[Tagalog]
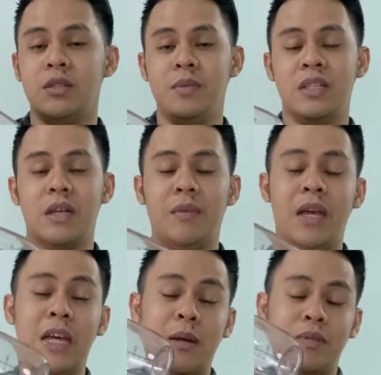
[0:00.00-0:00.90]
minsan may
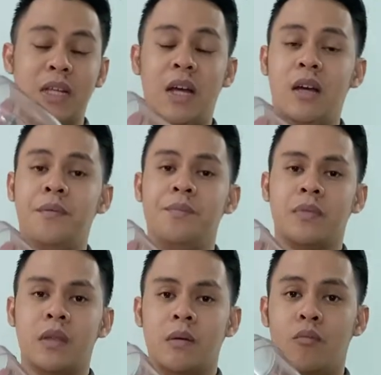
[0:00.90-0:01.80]
hirap siyang
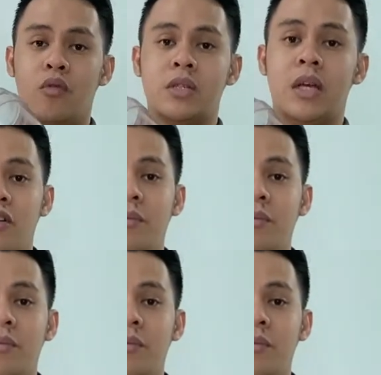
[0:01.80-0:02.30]
buksan.